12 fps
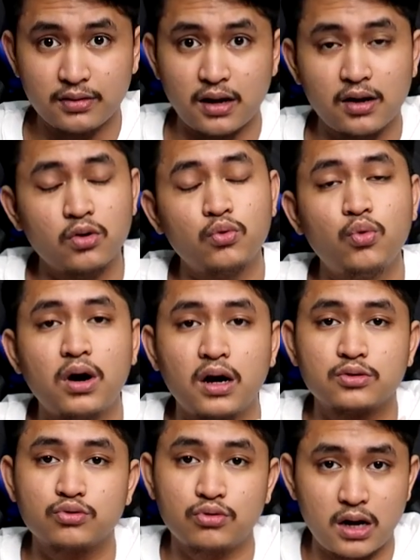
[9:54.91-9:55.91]
karena gue
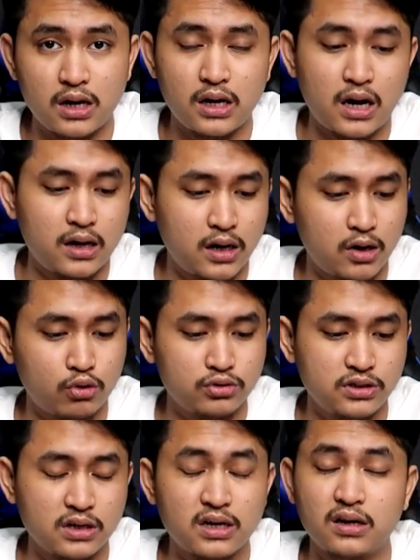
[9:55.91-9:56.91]
nggak suka yang ada
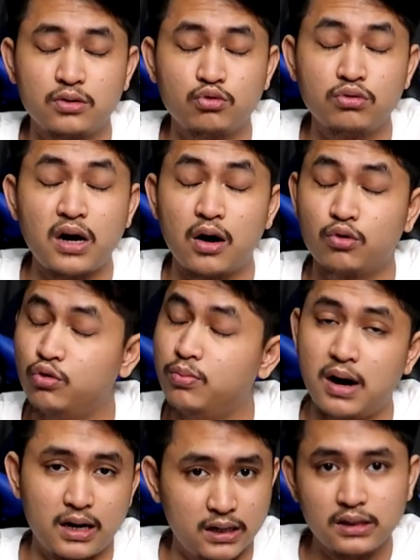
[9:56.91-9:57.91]
notch-nya, karena itu ganggu
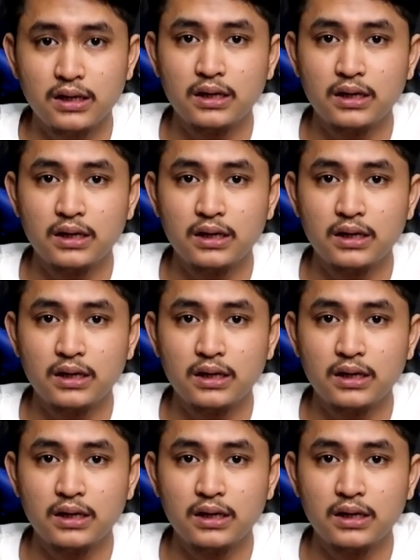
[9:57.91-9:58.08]
banget